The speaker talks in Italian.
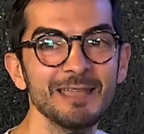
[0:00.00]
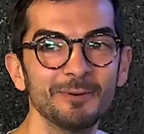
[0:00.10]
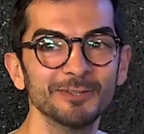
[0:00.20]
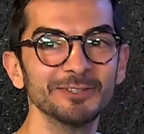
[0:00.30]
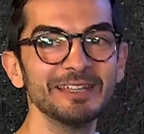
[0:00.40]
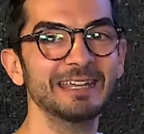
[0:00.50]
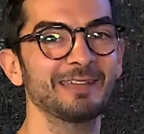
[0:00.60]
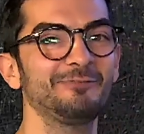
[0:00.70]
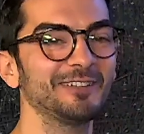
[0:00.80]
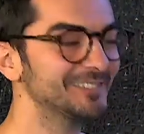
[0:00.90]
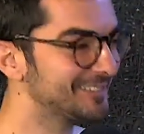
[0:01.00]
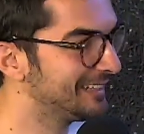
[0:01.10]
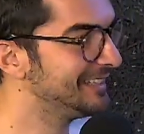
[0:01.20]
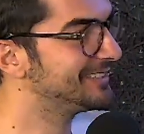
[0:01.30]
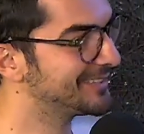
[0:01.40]
Posso dire che fa
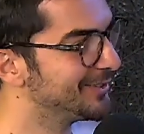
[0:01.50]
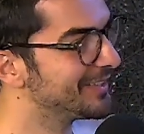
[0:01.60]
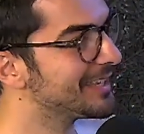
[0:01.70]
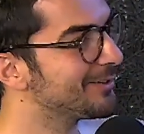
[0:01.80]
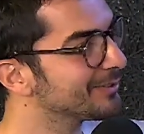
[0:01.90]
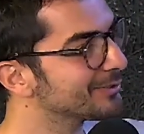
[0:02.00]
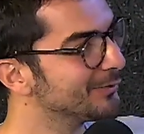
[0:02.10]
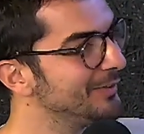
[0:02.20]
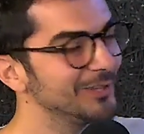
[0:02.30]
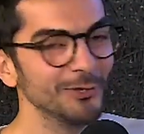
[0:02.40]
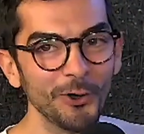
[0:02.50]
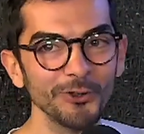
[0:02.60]
stranissimo vedere questo video sì.